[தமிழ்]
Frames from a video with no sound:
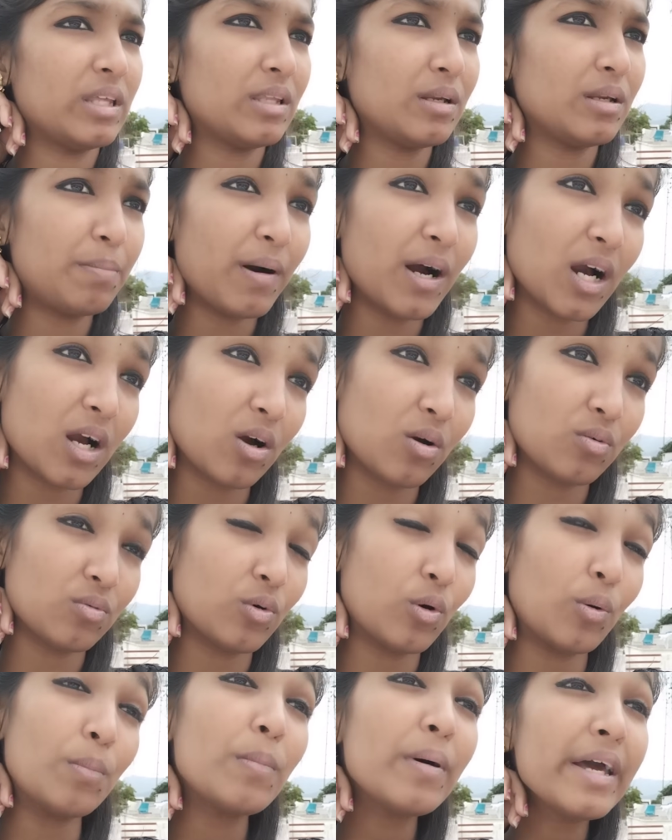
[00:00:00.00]
எதிர்பார்க்க
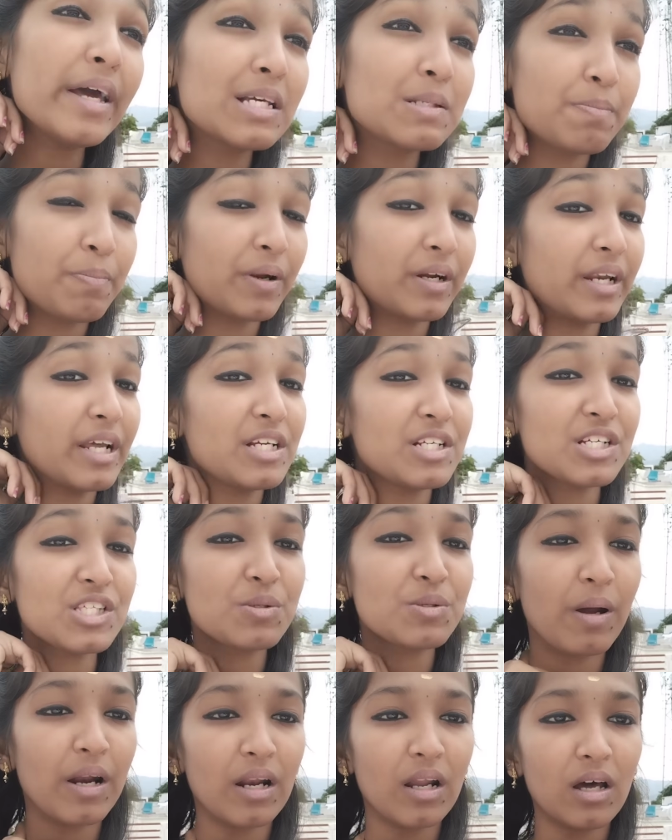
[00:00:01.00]
ரொம்ப
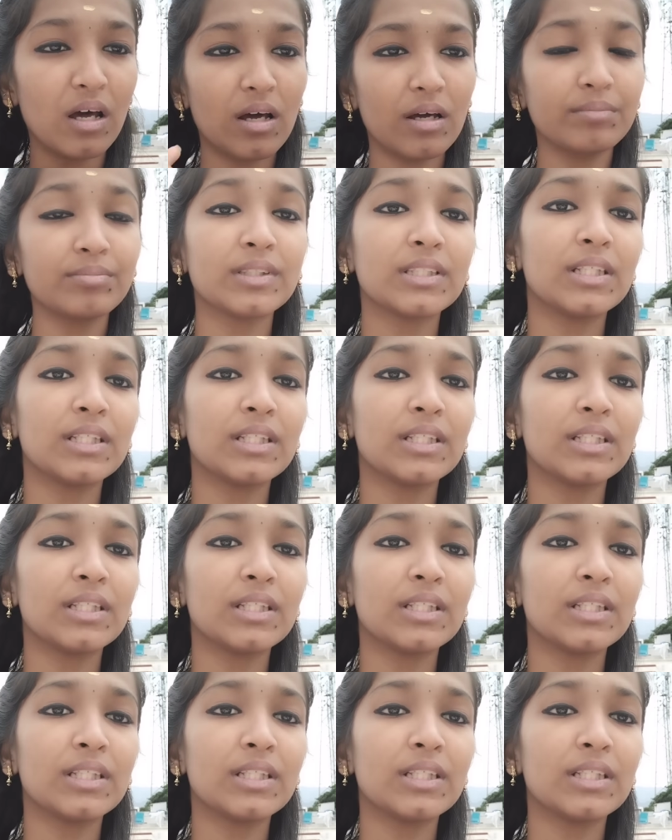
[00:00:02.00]
எக்ஸ்பெக்டேஷன்ஸ் பண்ணால்